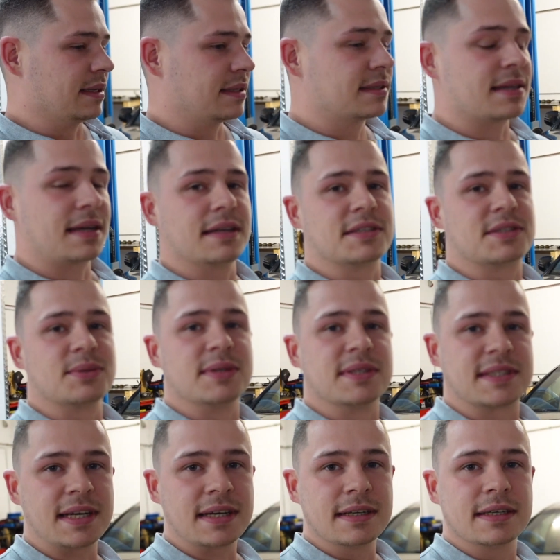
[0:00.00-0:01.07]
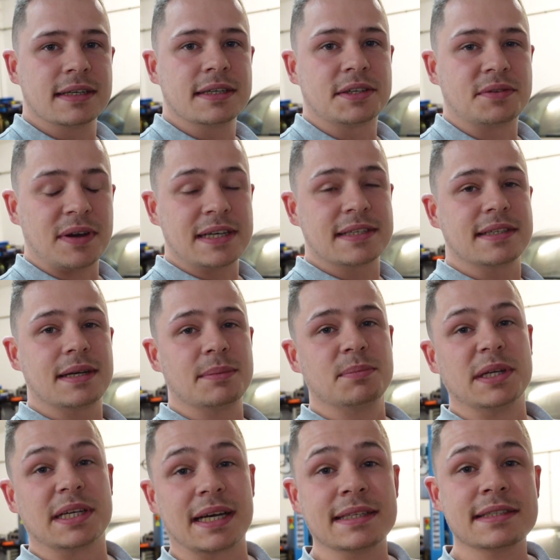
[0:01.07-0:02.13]
Das ist alles so eine Sache. Ich weiß, ihr habt
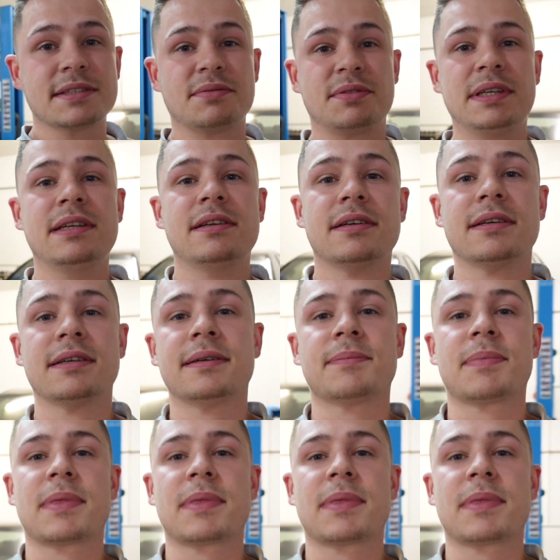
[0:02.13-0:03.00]
mir ganz viele